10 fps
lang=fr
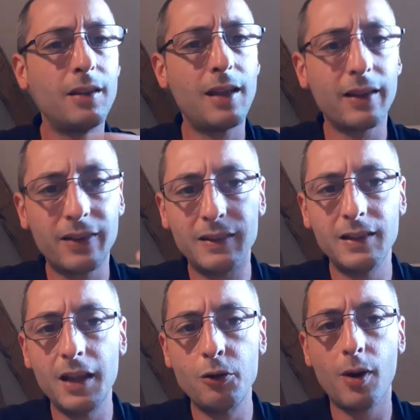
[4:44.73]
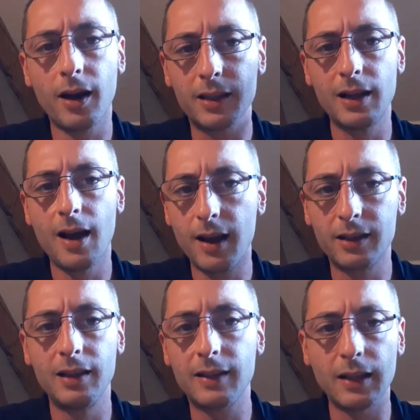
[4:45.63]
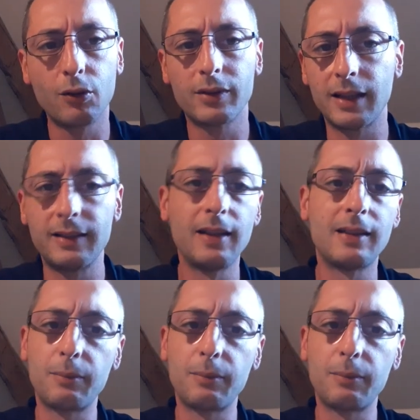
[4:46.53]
Il y a cette idée noire qui est là, qui traîne dans ta tête.